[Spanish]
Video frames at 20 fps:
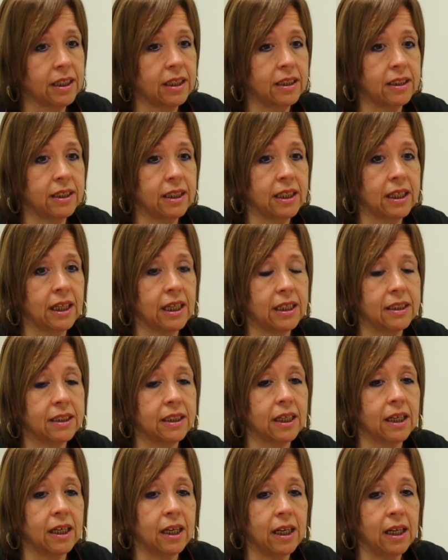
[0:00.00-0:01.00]
gente que la
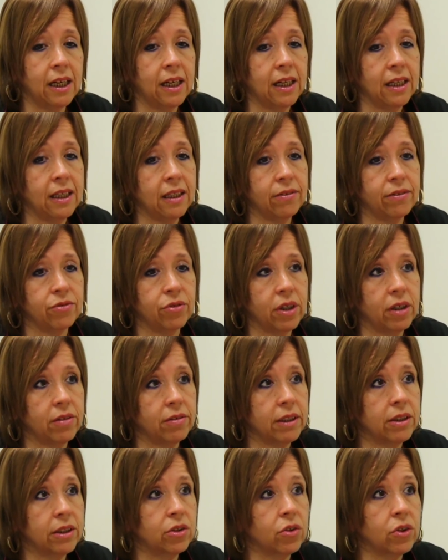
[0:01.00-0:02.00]
traslada, fue
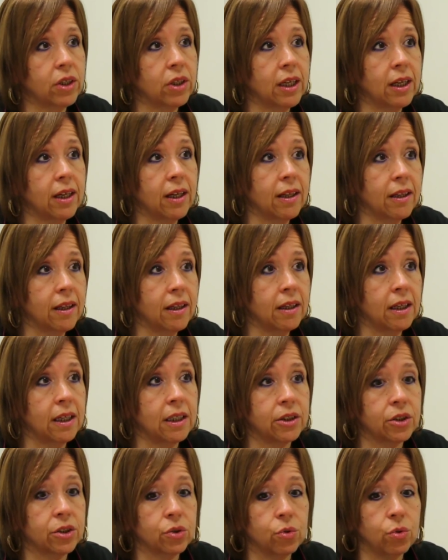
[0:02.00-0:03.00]
abandonada en
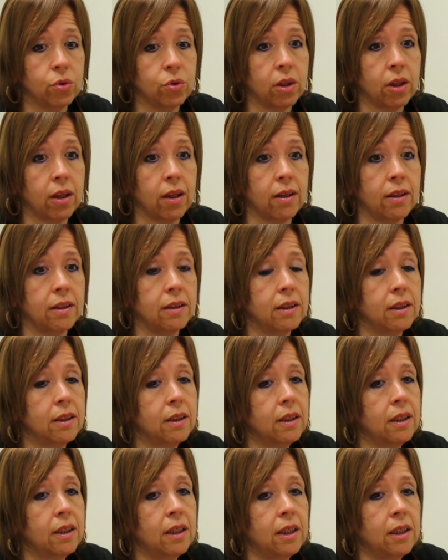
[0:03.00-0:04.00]
la ruta,
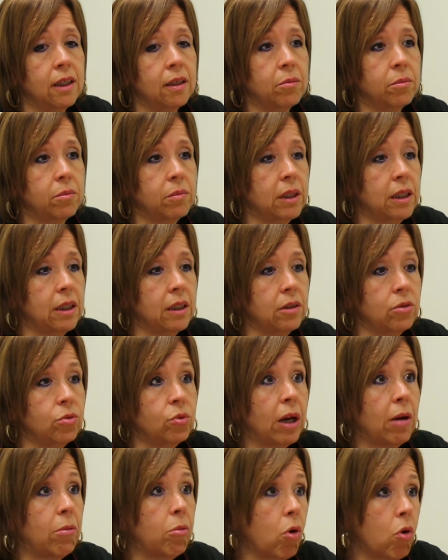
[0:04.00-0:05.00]
eh, en
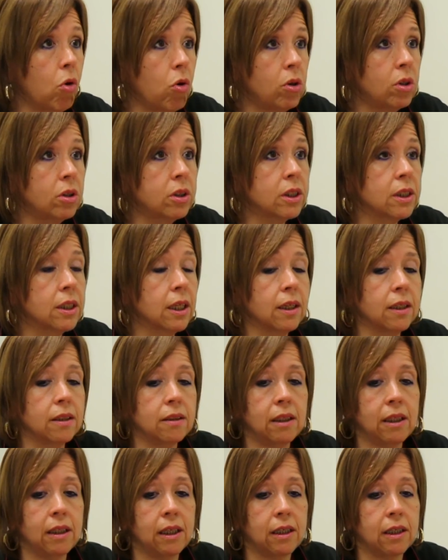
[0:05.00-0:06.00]
una bolsa,
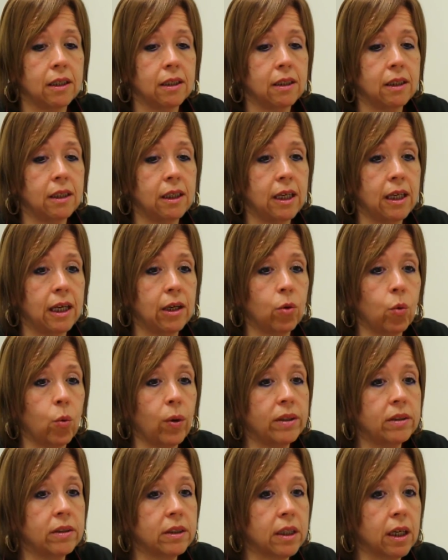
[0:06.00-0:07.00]
la,
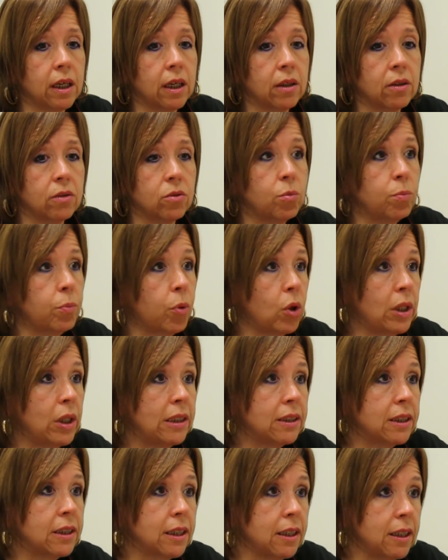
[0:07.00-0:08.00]
encuentra un
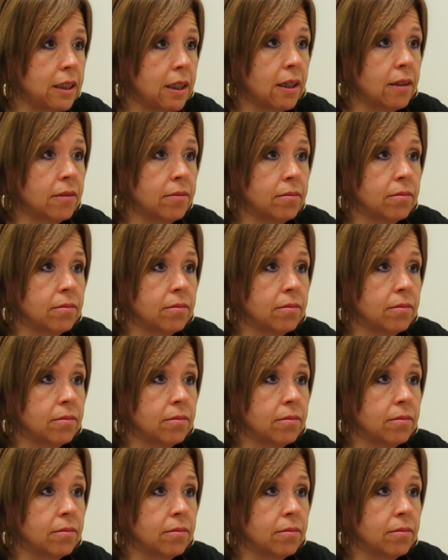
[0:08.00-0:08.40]
policía